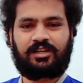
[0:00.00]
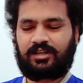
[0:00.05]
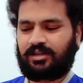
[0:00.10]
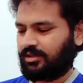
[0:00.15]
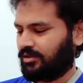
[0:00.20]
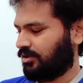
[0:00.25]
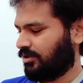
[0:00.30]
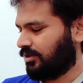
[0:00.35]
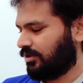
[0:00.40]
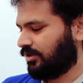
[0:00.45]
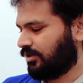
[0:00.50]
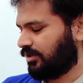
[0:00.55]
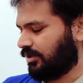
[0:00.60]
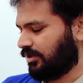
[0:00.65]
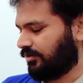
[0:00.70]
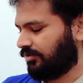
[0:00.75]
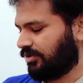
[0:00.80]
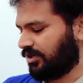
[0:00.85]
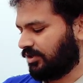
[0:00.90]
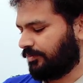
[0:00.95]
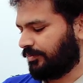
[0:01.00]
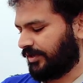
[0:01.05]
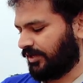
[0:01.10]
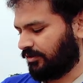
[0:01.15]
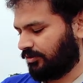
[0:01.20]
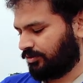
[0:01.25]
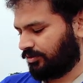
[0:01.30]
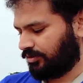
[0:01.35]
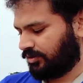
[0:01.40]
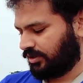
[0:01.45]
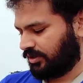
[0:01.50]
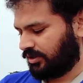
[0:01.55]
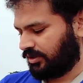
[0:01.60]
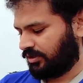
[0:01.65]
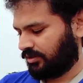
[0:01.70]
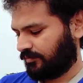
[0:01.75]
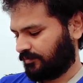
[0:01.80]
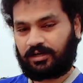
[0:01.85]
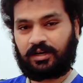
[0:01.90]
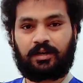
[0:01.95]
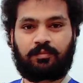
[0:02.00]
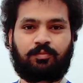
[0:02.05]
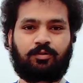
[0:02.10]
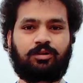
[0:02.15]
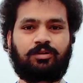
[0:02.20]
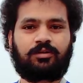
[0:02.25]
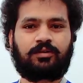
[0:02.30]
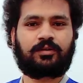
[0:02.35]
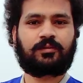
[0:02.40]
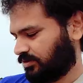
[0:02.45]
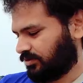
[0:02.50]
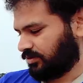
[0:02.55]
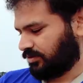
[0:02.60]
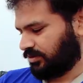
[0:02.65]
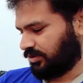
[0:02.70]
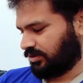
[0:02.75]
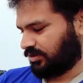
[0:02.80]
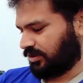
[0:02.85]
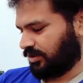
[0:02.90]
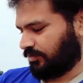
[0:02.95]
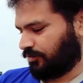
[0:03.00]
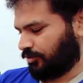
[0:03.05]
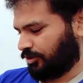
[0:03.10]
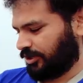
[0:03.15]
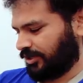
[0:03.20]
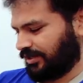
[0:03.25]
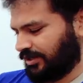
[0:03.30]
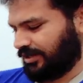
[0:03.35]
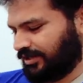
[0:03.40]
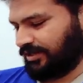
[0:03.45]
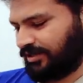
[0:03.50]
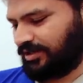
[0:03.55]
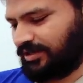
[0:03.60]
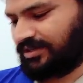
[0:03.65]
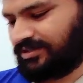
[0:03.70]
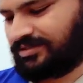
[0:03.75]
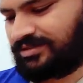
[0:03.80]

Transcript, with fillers: लिया था ये वाला बेंड्रो का ट्राईपॉड इसका मॉडल है टी